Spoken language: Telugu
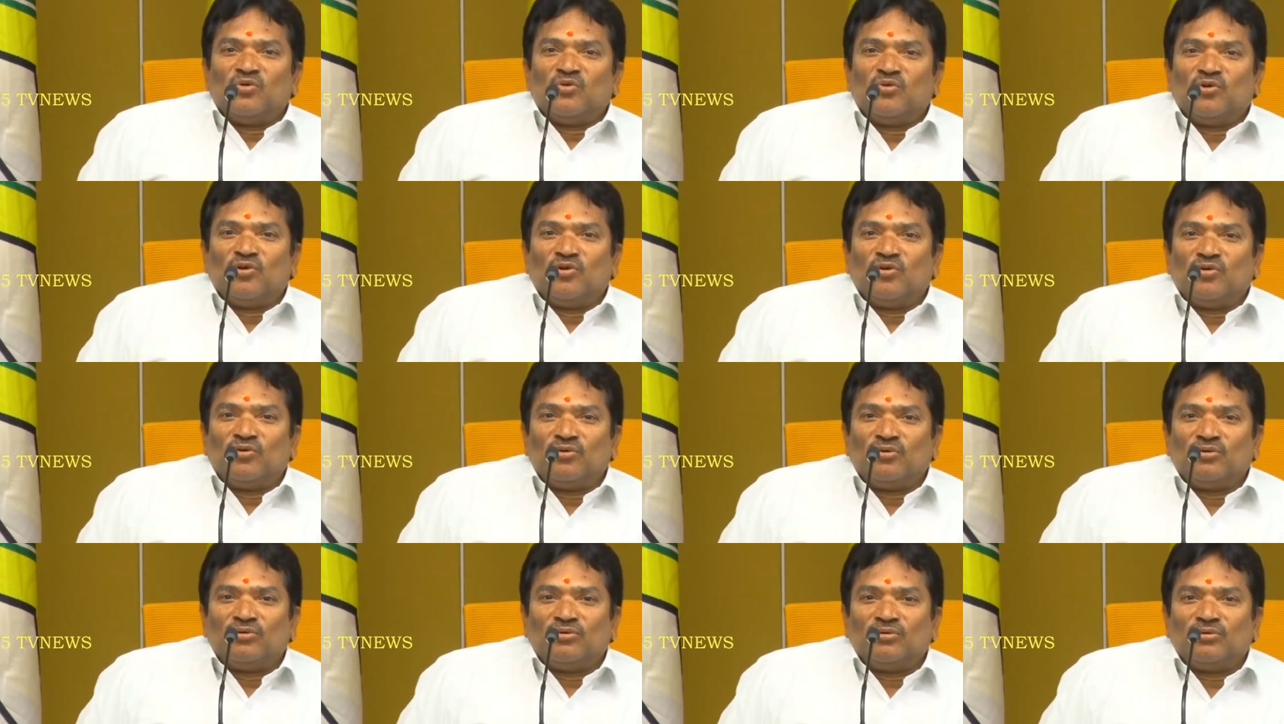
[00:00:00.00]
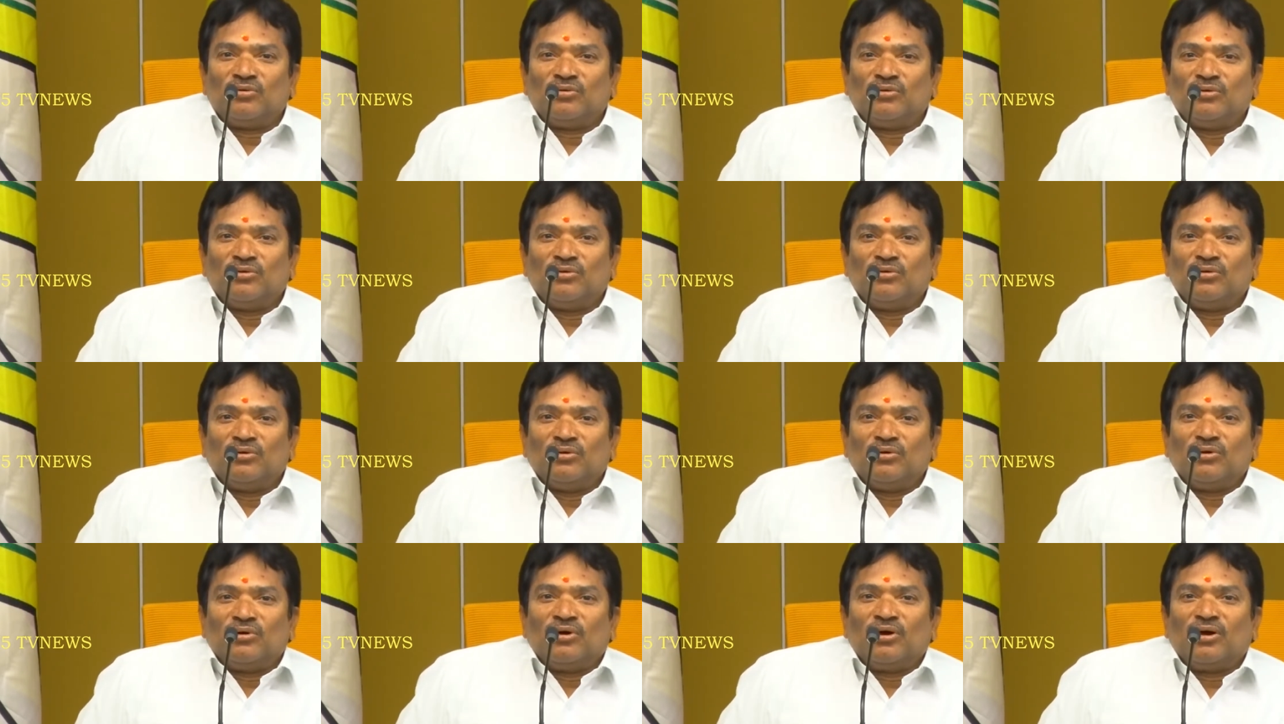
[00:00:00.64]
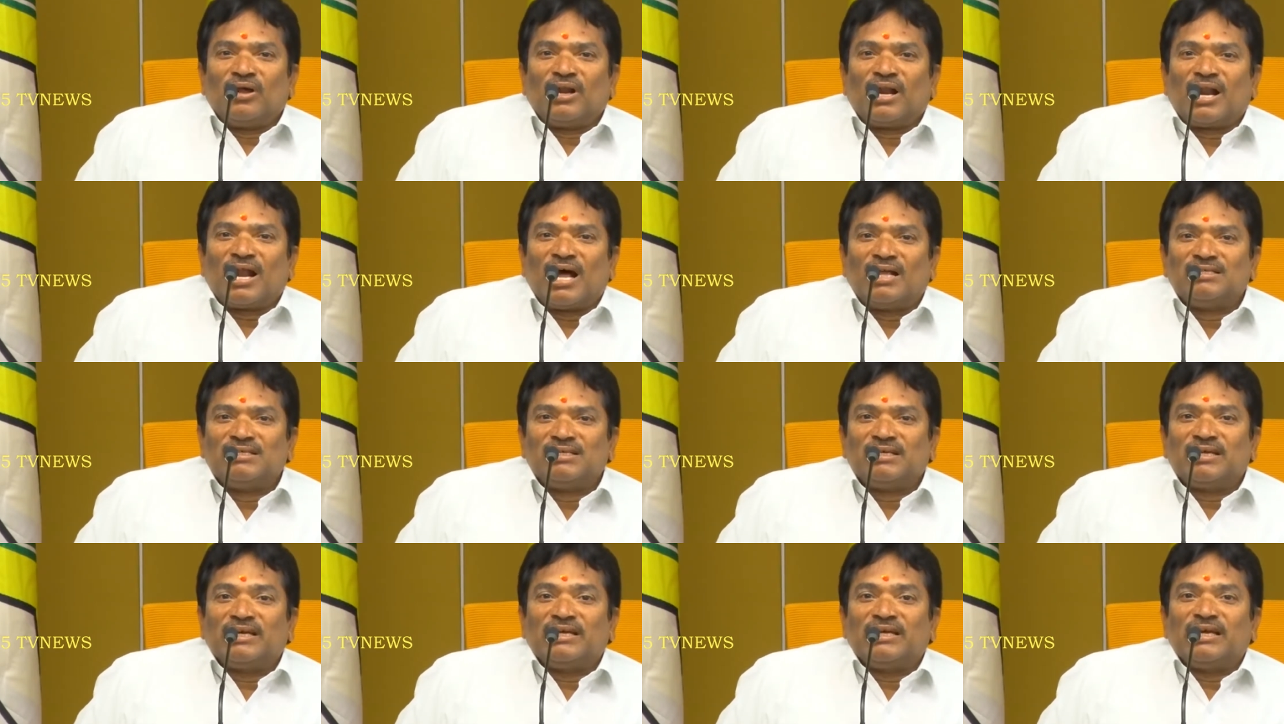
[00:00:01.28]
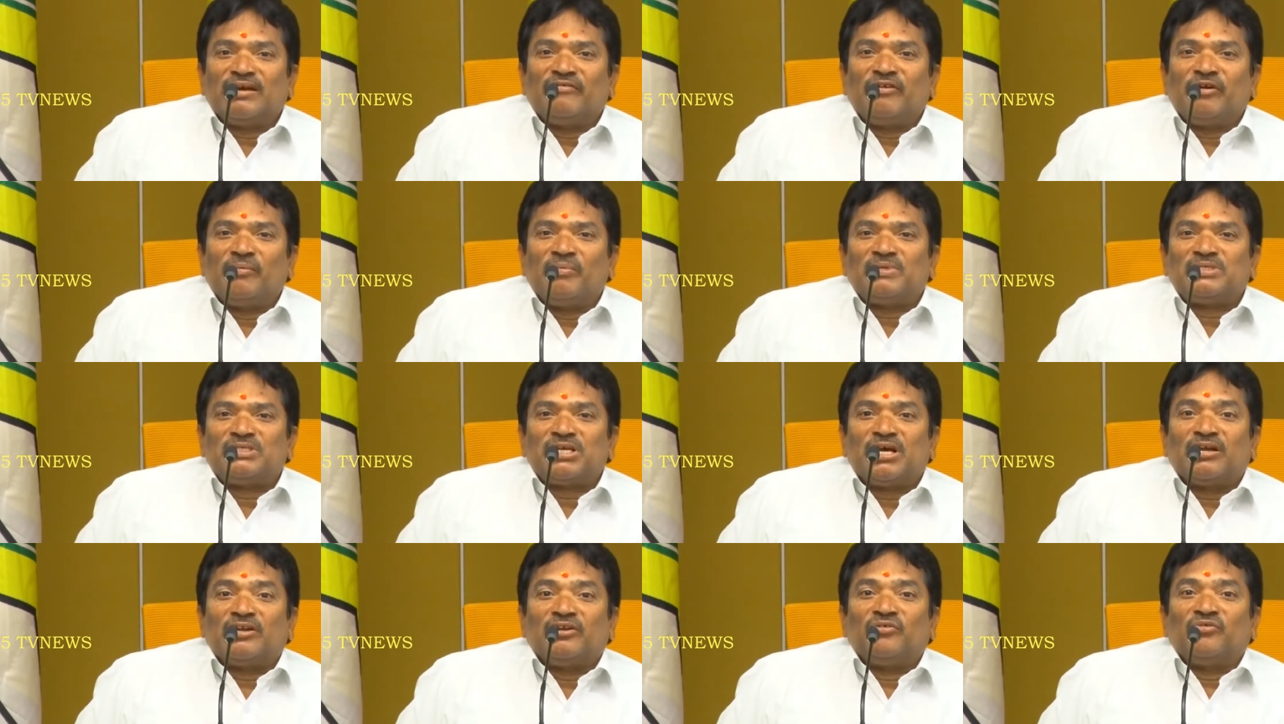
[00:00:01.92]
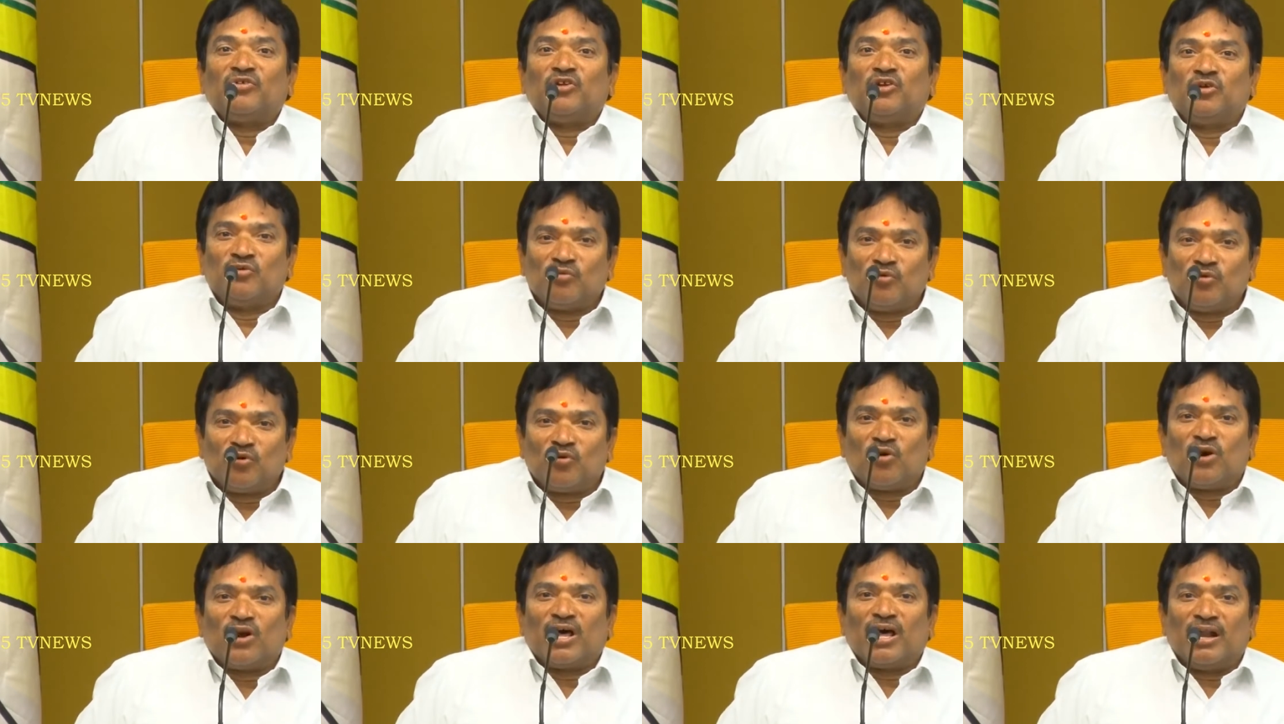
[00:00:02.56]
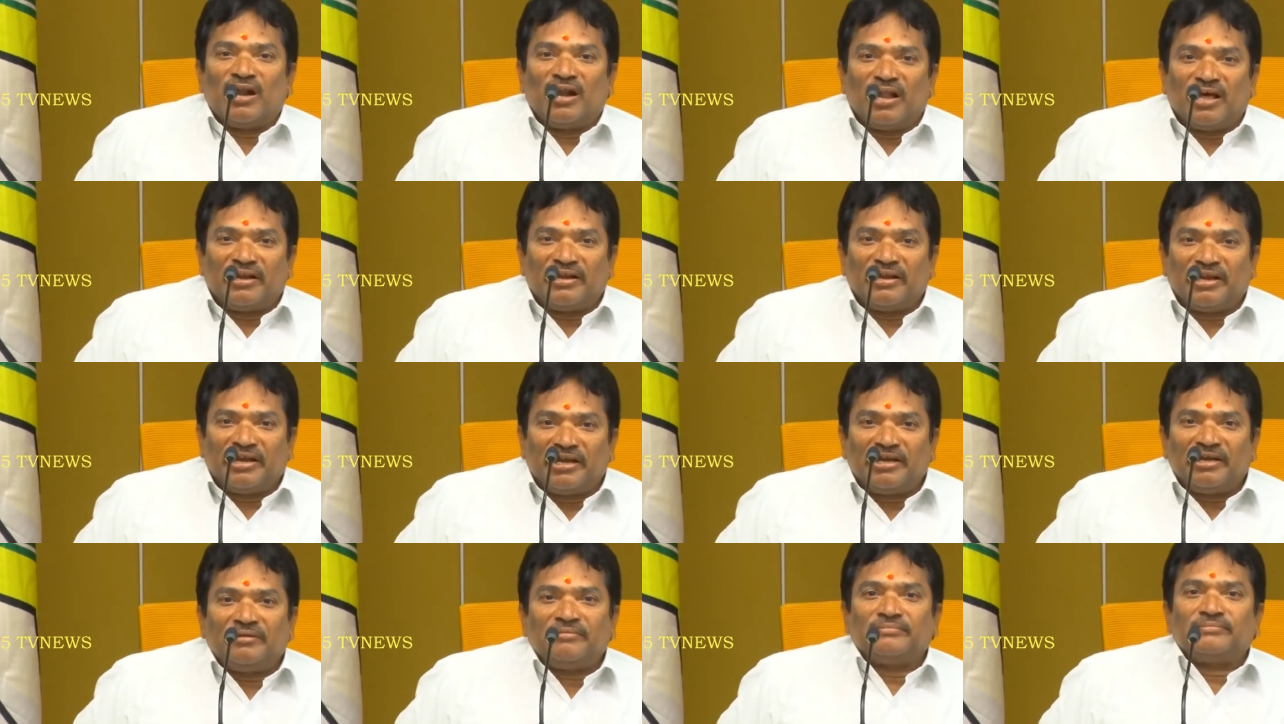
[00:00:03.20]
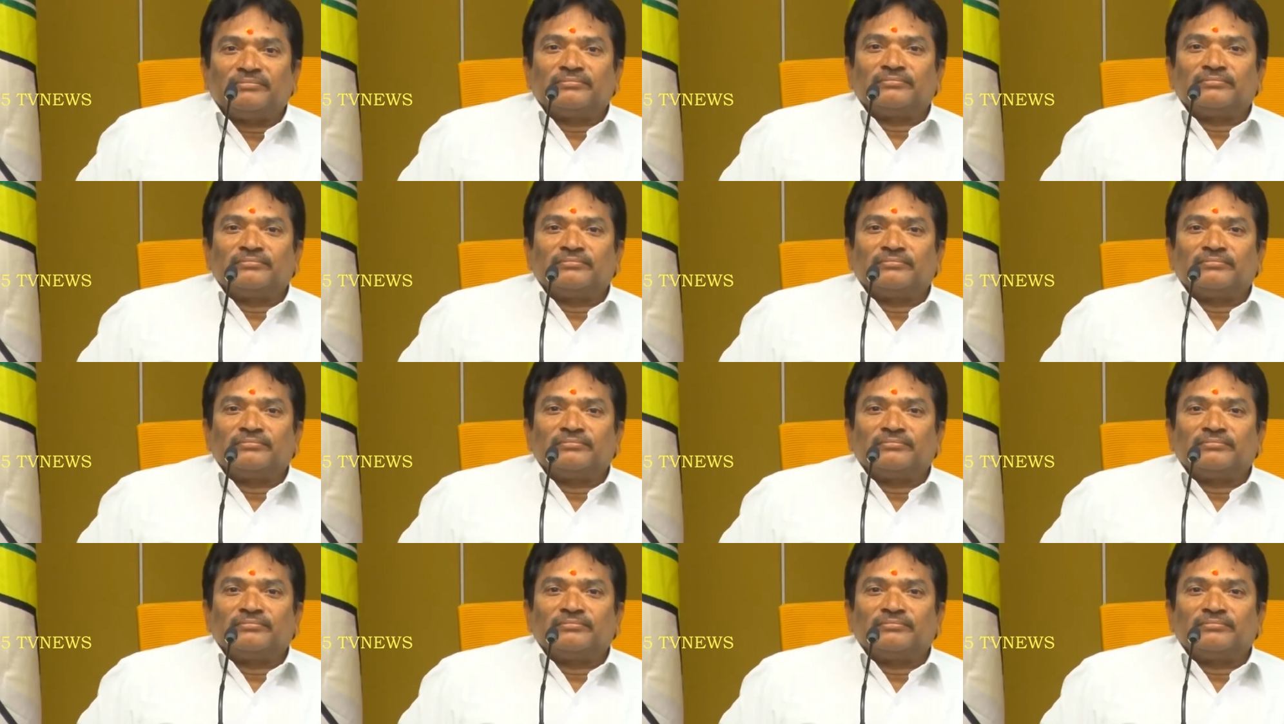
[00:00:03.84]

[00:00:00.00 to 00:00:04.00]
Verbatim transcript: నువ్వు రాజకీయ వ్యభిచారి నువ్వు కొడాలనని